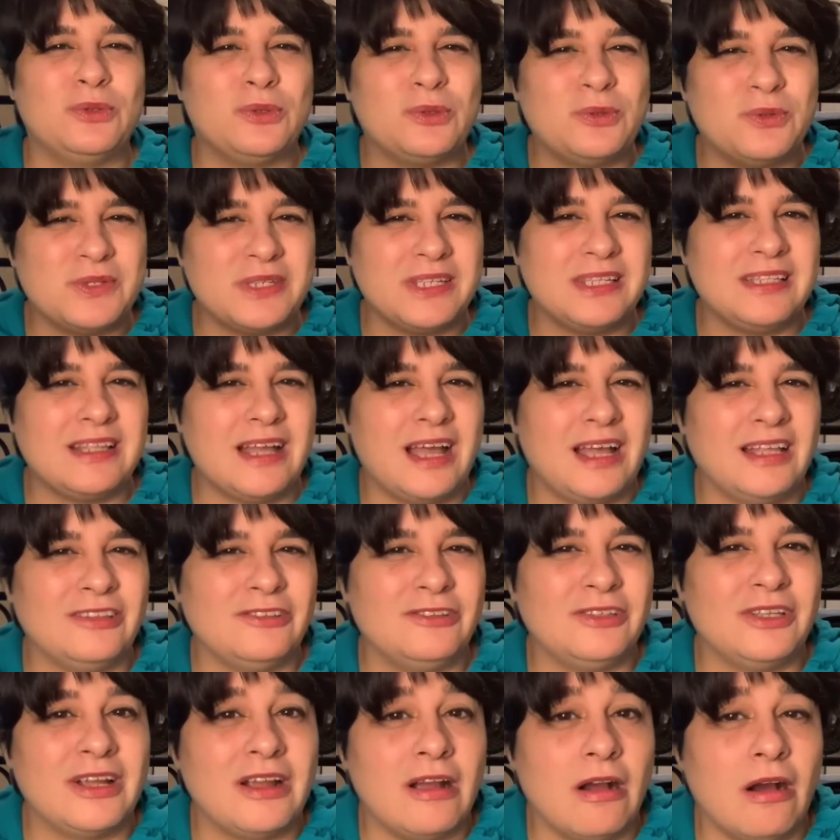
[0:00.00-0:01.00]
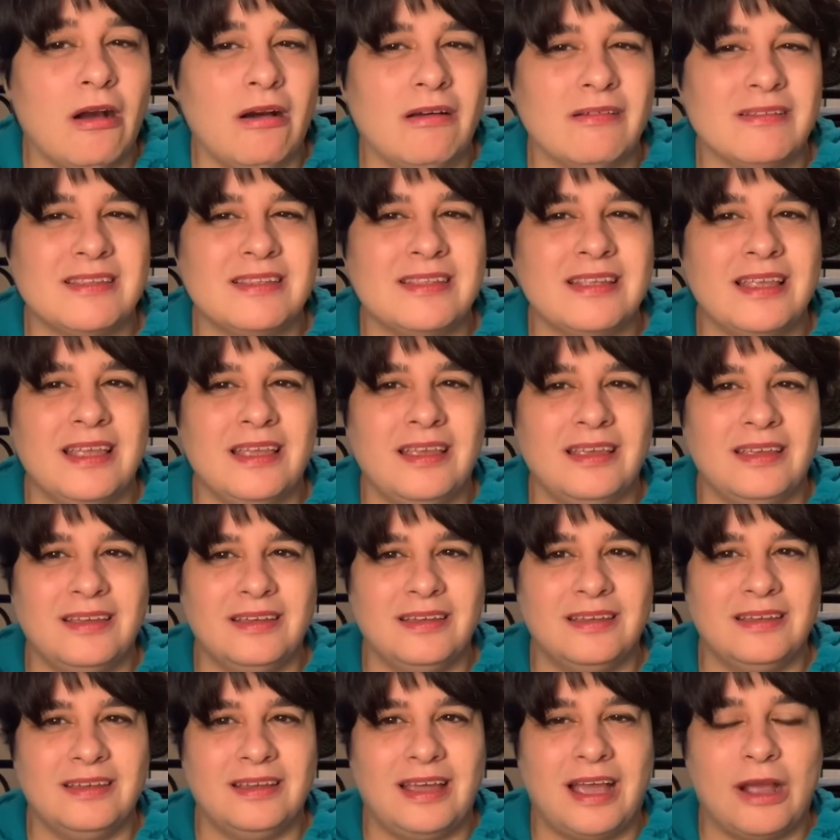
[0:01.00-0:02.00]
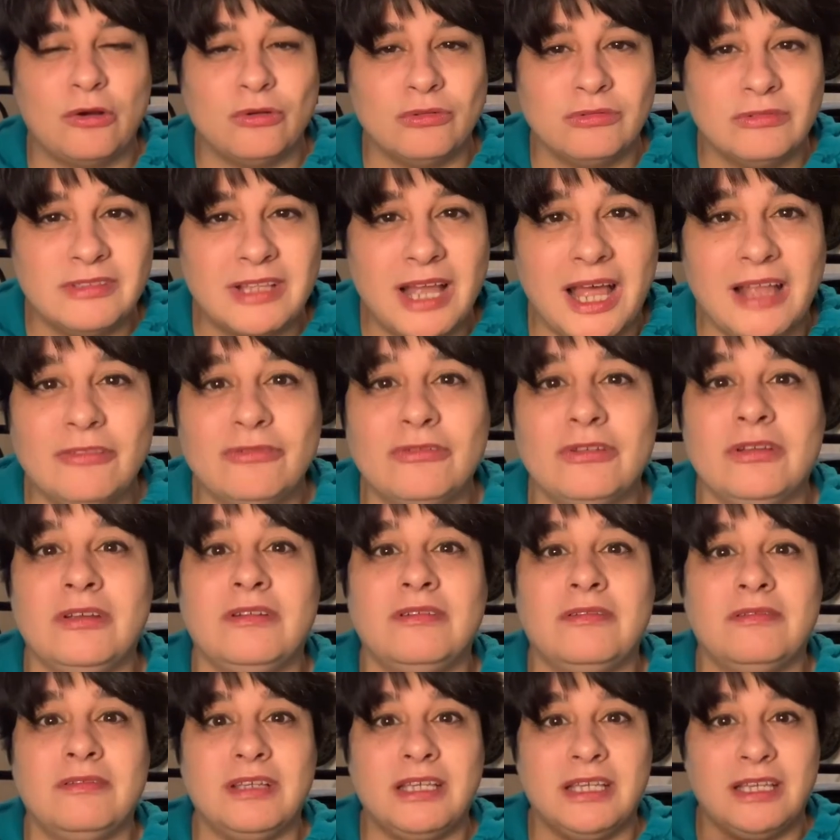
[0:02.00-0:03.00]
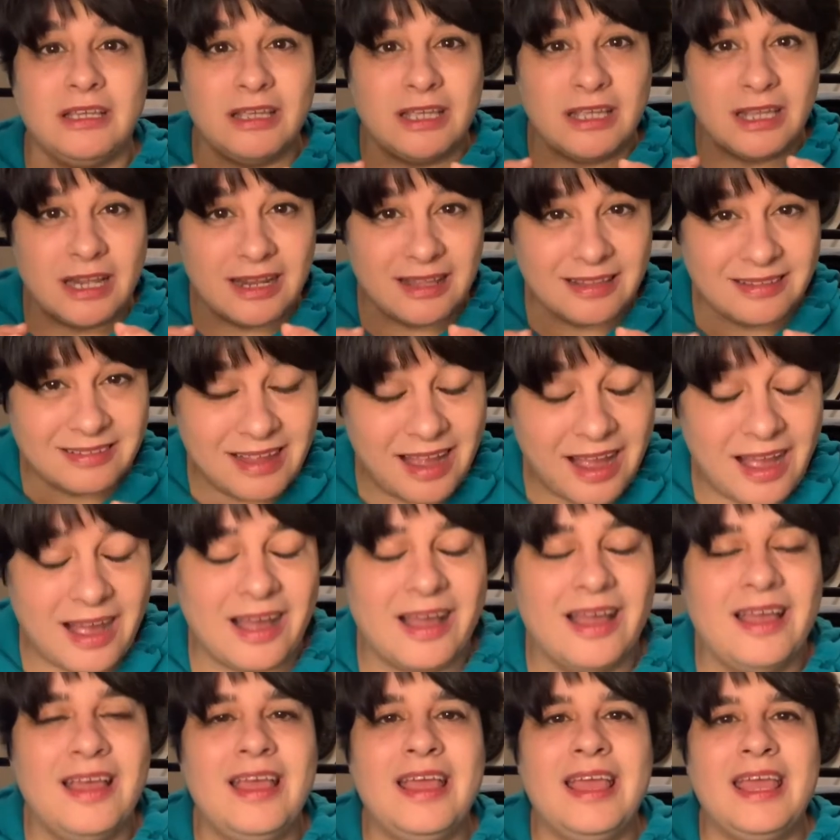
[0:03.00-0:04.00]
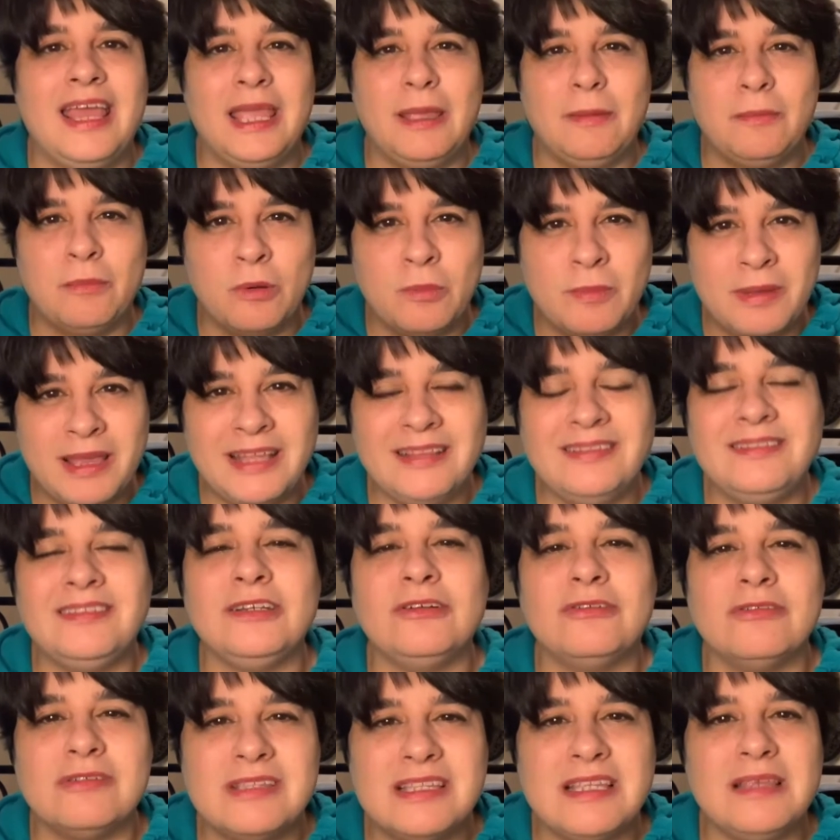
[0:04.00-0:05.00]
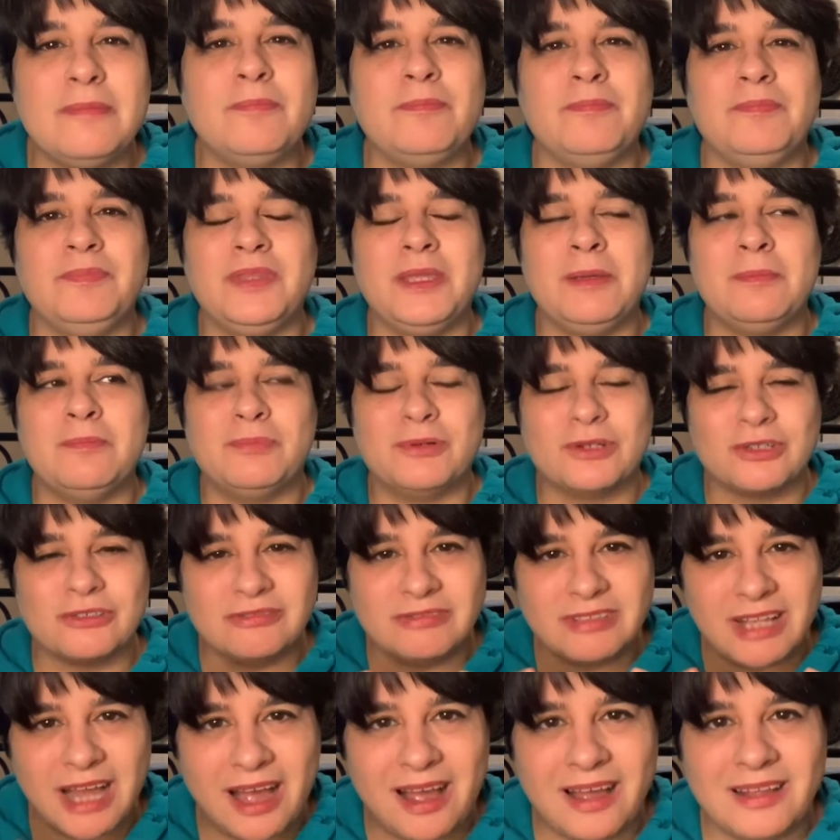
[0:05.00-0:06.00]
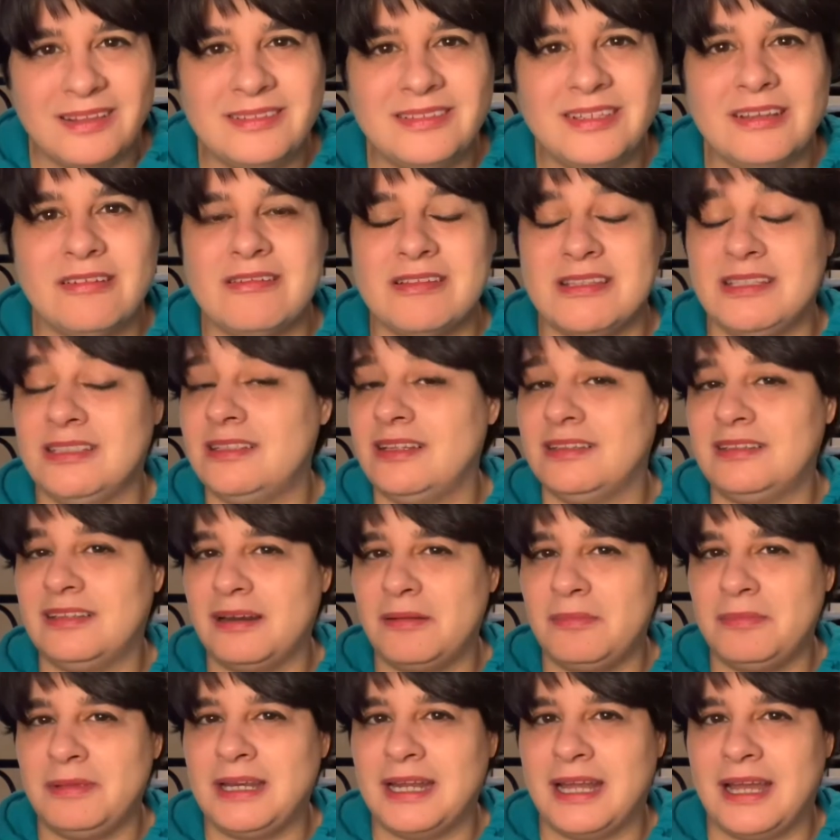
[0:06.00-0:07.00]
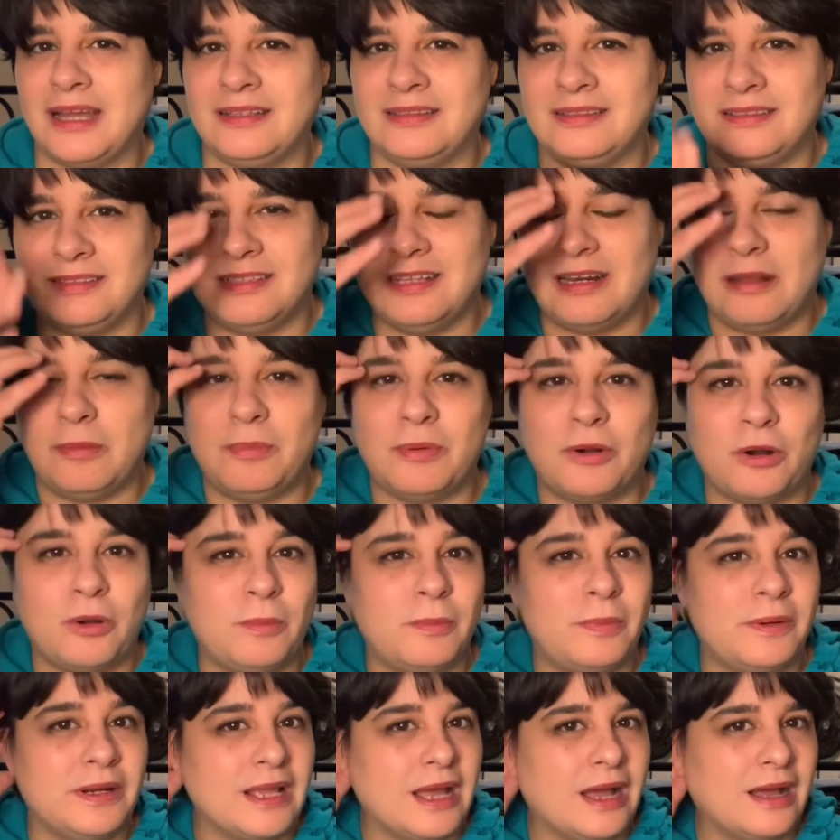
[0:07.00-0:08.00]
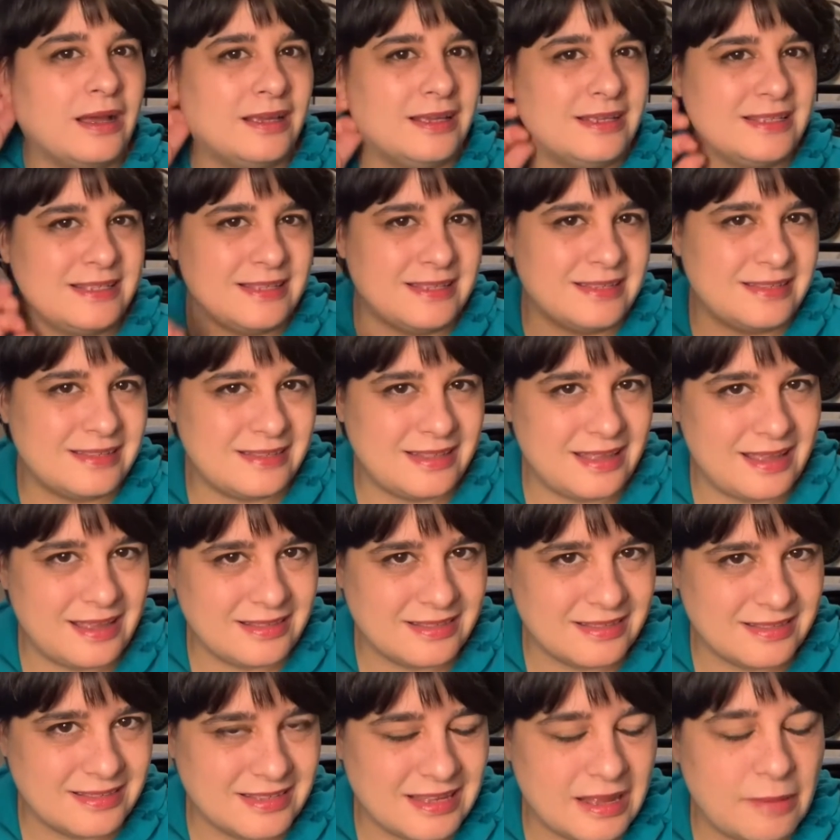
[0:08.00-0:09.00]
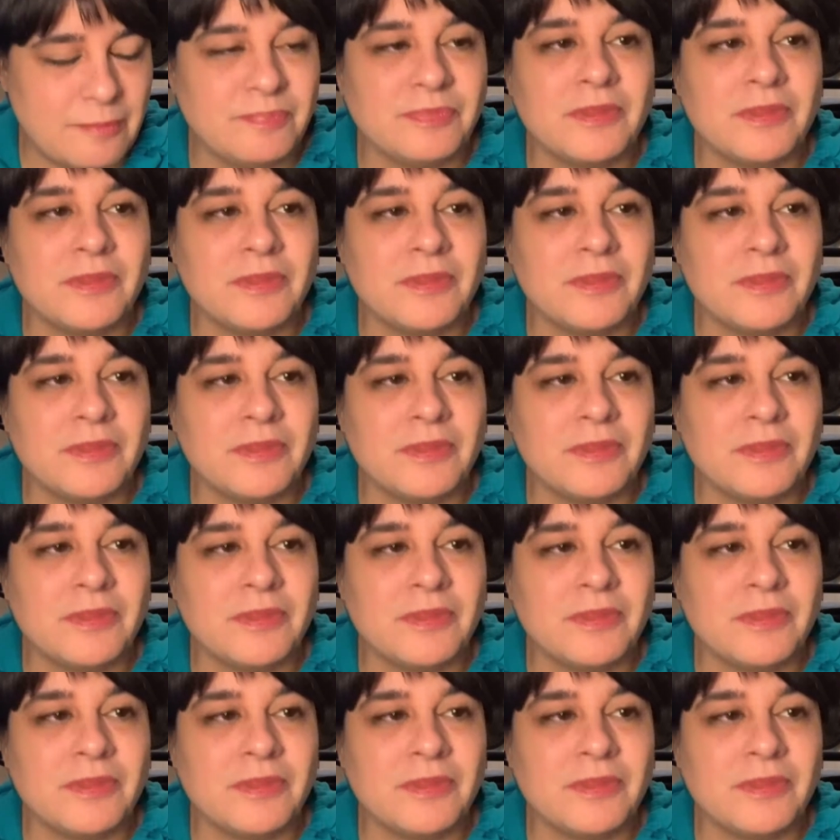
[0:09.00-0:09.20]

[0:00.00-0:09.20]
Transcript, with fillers: così tante cose eh, a contatto in, in, età e in momenti così importanti, così determinanti della propria esistenza.